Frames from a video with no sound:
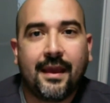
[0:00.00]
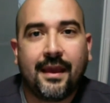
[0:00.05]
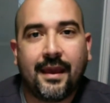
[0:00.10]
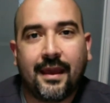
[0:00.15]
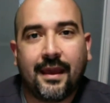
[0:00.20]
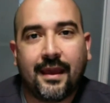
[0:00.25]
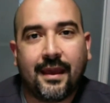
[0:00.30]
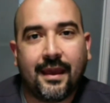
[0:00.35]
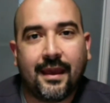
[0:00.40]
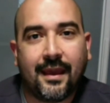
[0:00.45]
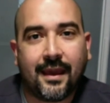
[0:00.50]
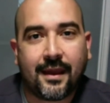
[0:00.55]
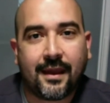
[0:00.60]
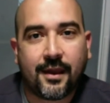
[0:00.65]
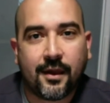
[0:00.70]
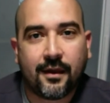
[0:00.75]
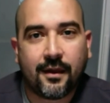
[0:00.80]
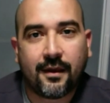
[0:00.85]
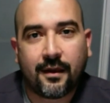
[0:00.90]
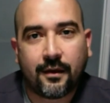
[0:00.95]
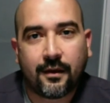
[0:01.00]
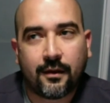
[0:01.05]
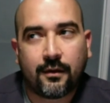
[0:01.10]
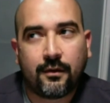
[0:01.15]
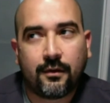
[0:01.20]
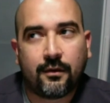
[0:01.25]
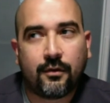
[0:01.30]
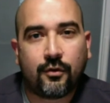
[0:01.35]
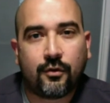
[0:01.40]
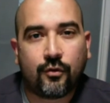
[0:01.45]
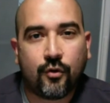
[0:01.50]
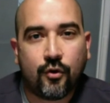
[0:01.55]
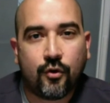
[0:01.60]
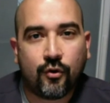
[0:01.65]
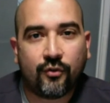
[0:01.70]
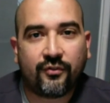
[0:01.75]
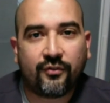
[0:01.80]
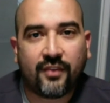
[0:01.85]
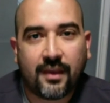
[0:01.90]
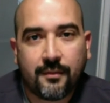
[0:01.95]
eh, es que
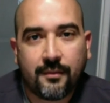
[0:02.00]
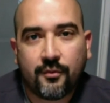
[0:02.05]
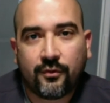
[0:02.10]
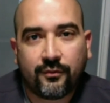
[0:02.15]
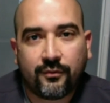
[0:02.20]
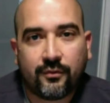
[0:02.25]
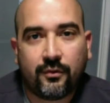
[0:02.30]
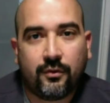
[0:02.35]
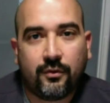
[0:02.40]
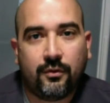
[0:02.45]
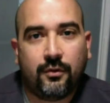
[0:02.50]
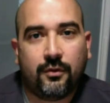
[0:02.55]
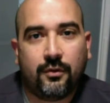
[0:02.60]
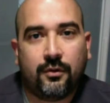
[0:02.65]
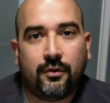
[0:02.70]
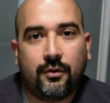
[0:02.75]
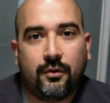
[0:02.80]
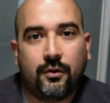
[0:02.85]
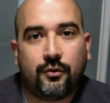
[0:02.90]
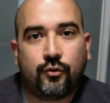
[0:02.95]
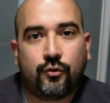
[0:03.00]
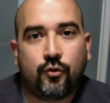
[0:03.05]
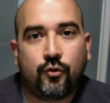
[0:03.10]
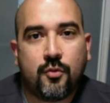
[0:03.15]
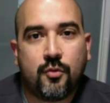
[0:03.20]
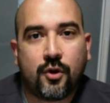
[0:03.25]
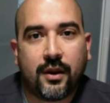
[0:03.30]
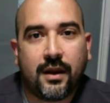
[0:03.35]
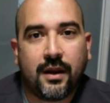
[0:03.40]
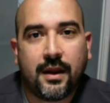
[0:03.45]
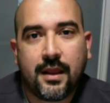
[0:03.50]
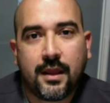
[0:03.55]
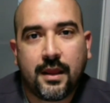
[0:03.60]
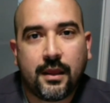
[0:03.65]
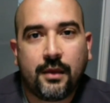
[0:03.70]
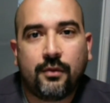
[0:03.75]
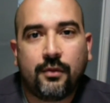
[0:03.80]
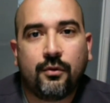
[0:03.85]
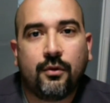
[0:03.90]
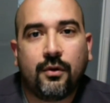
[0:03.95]
conocemos los tumores
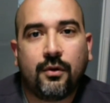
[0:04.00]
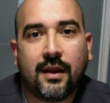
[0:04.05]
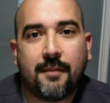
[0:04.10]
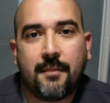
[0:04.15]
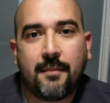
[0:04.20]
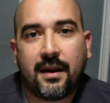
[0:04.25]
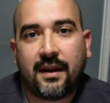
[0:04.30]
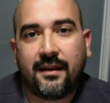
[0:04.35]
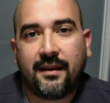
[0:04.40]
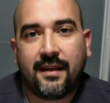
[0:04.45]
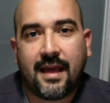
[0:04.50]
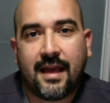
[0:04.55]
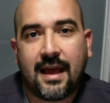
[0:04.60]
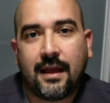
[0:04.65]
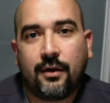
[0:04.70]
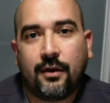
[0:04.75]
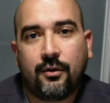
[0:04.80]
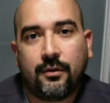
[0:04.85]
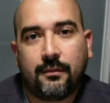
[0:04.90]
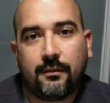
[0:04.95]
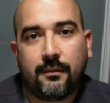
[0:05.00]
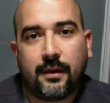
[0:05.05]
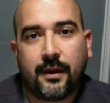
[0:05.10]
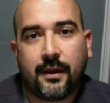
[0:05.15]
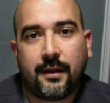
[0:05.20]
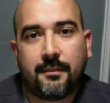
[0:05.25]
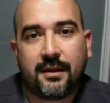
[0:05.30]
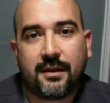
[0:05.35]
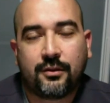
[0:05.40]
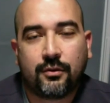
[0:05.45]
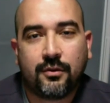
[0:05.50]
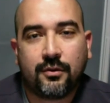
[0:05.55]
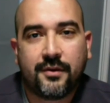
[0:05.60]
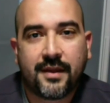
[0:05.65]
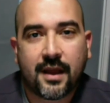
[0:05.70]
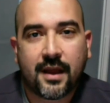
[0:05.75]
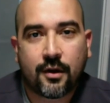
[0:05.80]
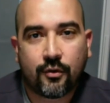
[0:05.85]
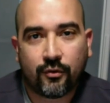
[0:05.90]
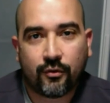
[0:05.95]
líquidos o las malignidades
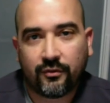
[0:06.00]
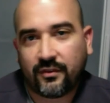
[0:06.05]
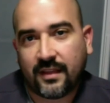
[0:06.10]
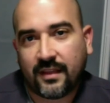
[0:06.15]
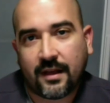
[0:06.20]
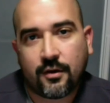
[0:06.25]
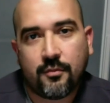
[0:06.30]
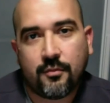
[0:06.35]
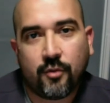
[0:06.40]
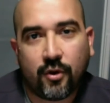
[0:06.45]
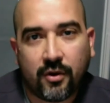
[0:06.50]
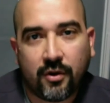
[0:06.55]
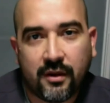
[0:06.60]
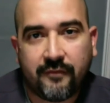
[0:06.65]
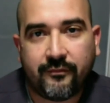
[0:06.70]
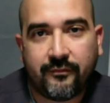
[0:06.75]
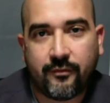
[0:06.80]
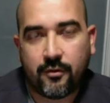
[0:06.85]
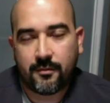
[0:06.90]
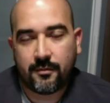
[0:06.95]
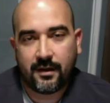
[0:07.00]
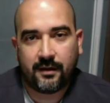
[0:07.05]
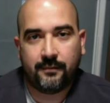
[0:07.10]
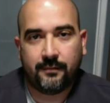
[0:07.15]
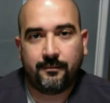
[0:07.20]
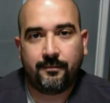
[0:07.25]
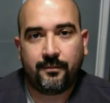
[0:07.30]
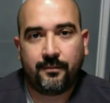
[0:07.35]
hematológicas conocidas como los linfomas.